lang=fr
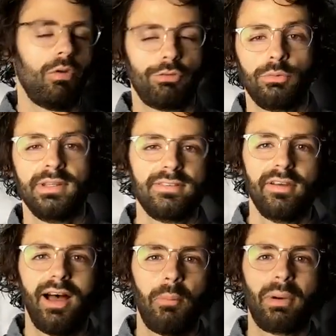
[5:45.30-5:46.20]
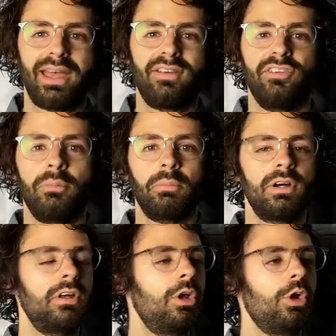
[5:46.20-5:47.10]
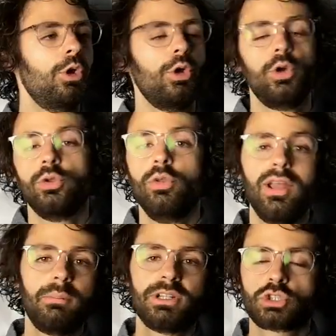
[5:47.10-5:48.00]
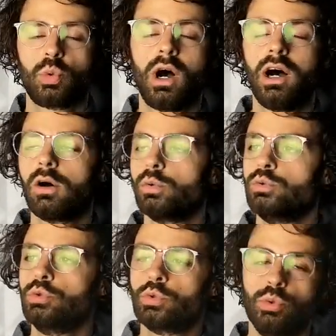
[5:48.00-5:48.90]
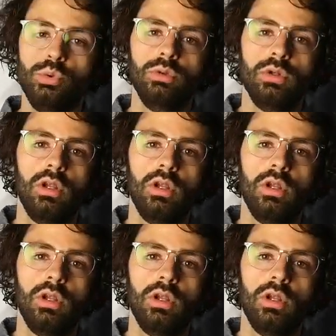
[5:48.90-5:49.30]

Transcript: ensuite, après examen, de la mâchoire ou du cou,